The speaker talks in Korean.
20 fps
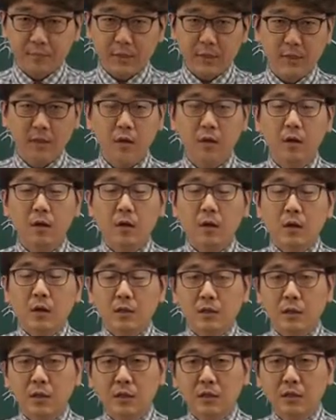그래서
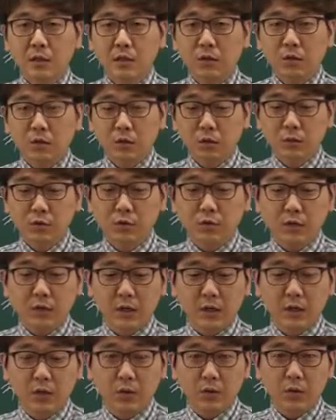실제로 그
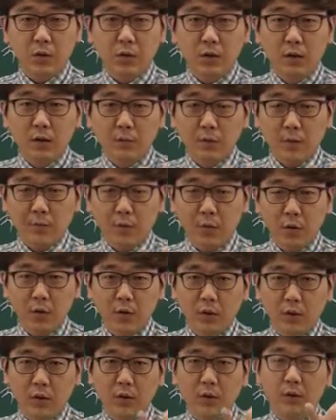문장이 또 아,
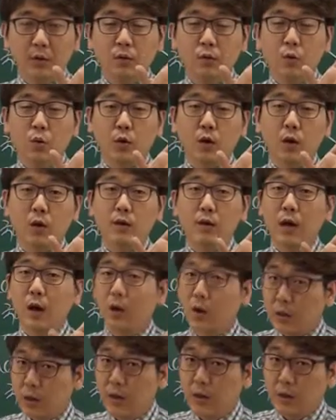표현이 독해에
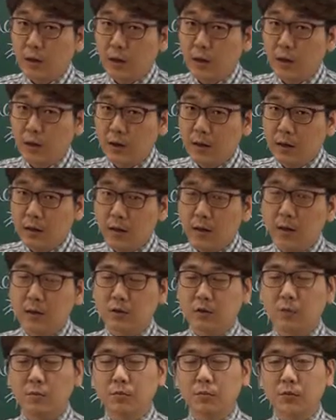나오게 되니까 아,
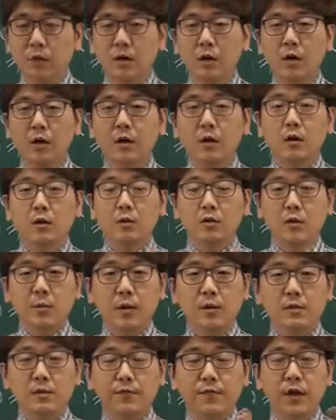처음부터
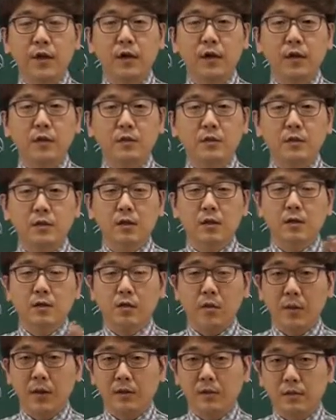domestic violence,
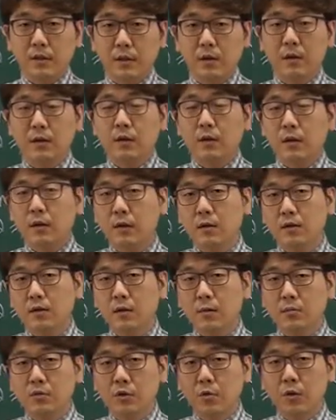domestic
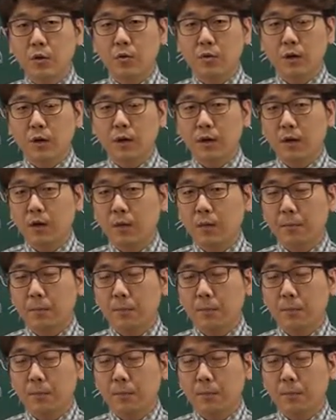consumption을 외우는 게